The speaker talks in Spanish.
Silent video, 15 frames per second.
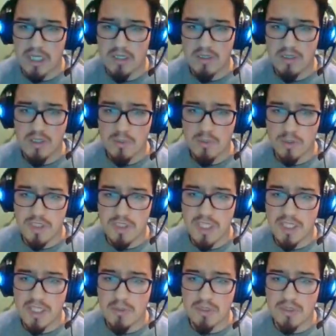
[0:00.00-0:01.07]
Mochila de
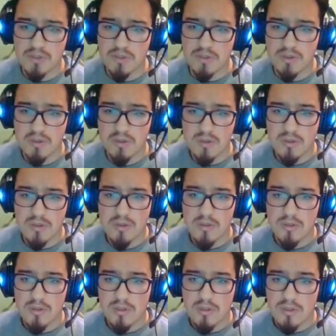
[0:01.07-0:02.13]
hueso.
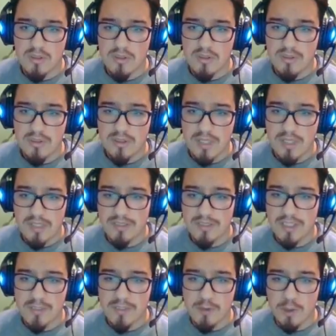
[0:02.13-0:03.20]
Así que,
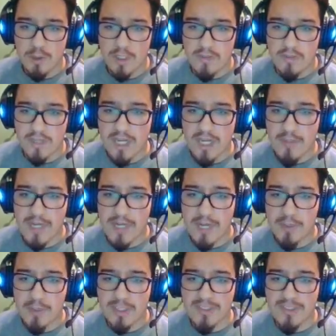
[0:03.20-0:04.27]
brother, venga para acá. ¿Por
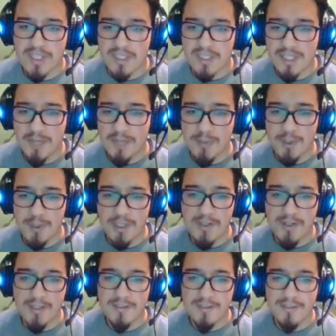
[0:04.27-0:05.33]
qué se retira? ¿Para dónde va?
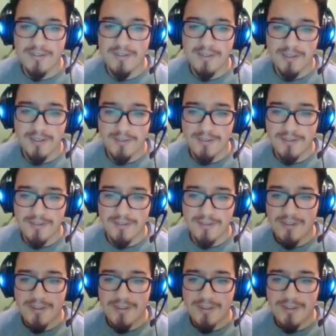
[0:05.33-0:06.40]

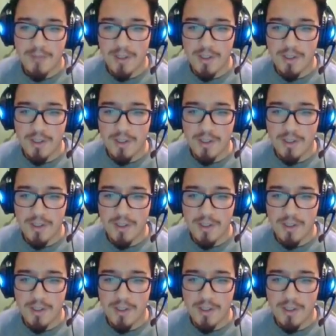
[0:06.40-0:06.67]
¿Para dónde va?